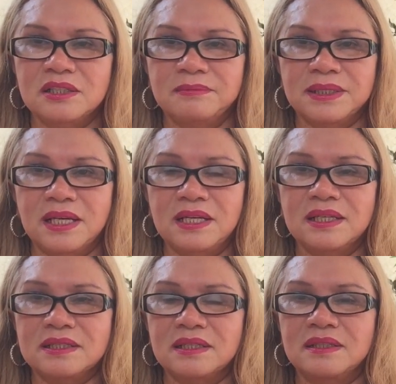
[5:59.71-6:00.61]
rồi mình để
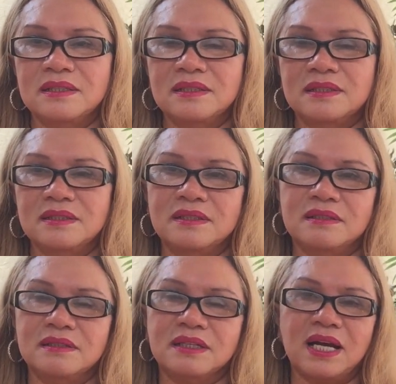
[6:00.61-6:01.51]
là uh,
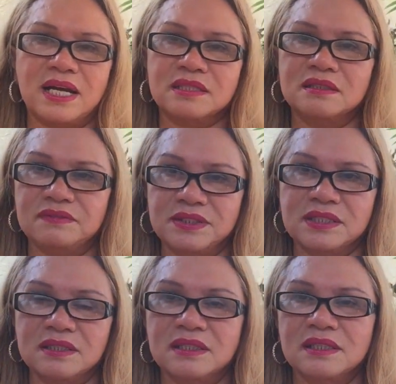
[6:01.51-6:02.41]
ờ, uh, ờ, car
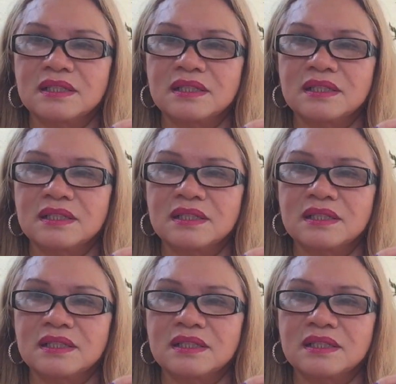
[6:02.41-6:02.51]
service ha